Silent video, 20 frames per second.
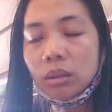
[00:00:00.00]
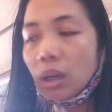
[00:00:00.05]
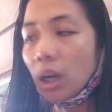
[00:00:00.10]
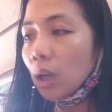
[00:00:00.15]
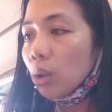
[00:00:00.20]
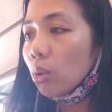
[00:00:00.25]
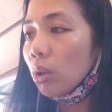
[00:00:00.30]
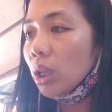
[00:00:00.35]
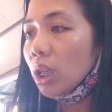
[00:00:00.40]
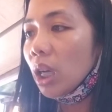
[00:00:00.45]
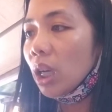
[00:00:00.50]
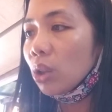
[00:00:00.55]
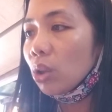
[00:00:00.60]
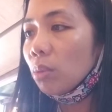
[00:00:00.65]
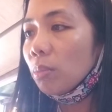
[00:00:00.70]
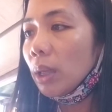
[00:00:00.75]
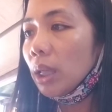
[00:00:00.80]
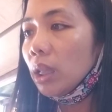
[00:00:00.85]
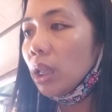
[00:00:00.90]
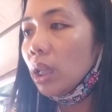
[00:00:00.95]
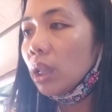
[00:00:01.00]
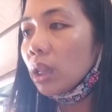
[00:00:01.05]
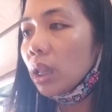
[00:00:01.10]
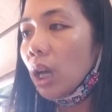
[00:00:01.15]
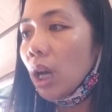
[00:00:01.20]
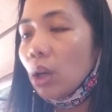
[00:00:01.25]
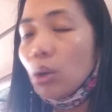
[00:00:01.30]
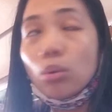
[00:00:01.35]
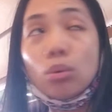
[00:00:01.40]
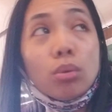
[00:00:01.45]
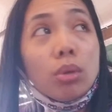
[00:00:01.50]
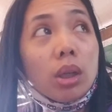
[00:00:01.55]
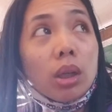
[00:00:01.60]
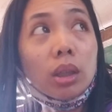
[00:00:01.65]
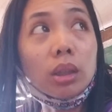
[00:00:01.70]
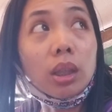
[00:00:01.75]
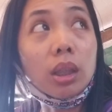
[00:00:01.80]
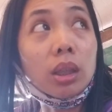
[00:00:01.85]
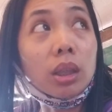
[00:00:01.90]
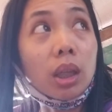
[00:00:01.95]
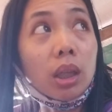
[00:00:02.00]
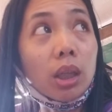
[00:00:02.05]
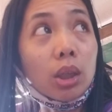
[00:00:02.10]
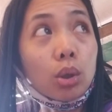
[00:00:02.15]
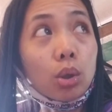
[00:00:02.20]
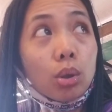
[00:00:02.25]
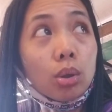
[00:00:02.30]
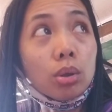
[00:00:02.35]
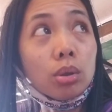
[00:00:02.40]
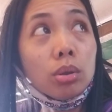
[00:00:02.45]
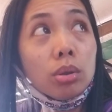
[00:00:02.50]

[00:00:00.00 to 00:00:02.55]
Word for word: Ano kaya to? May tinta? Anong kulay ng tinta nito?